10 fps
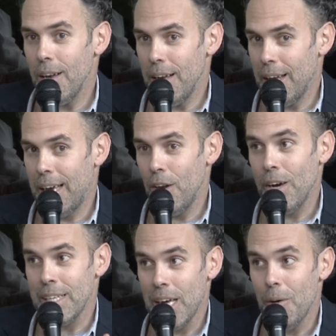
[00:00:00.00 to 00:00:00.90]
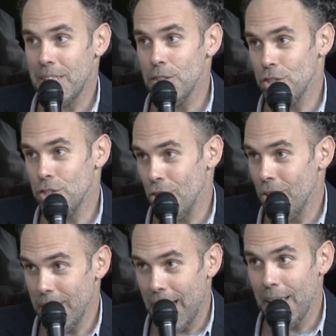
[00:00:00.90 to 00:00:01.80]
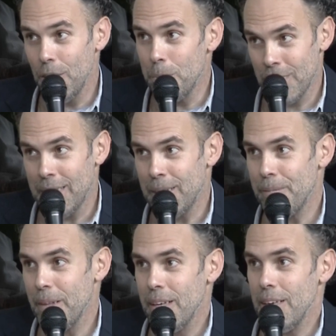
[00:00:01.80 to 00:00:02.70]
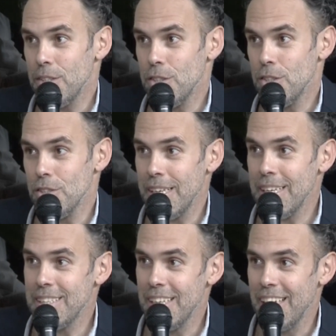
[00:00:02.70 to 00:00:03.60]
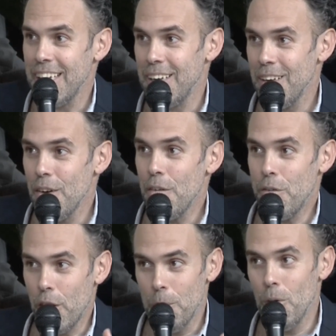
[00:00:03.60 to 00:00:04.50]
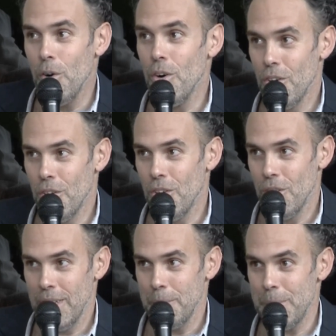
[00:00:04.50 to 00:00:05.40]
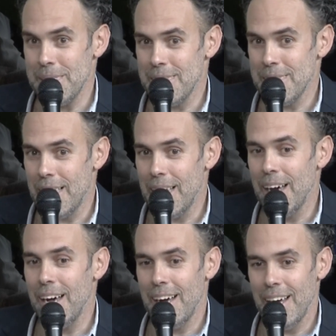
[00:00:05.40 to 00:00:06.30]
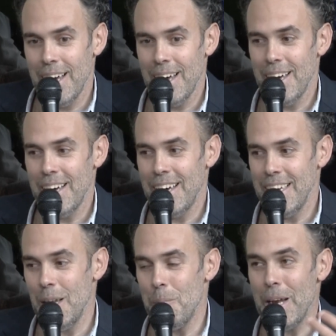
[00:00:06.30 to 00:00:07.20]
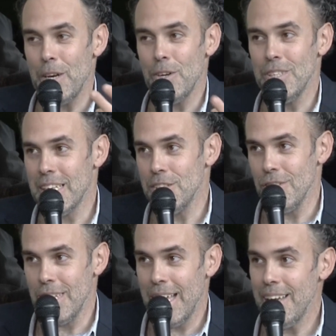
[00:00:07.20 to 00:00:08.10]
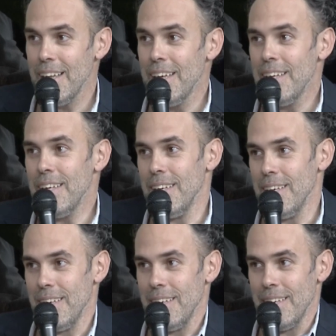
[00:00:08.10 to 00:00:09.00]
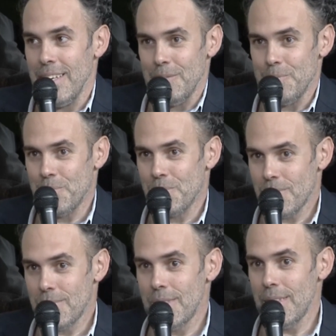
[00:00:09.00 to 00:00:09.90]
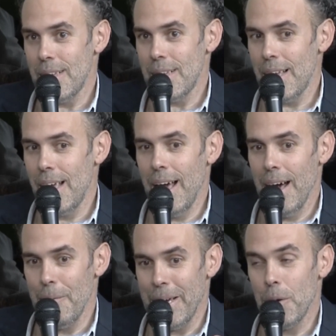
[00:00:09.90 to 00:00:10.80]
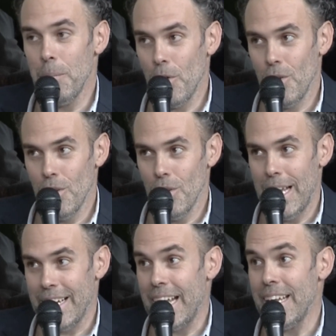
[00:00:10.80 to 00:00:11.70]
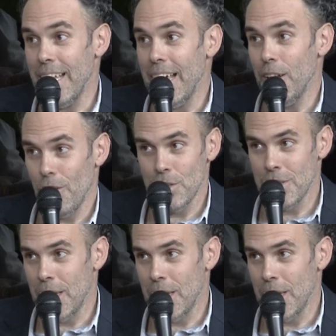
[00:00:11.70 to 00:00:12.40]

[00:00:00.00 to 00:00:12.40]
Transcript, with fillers: eh, que lo que estaba haciendo yo era algo importante. Entonces este, fue como empezar en el plano internacional eh, a ver un poco la realidad de lo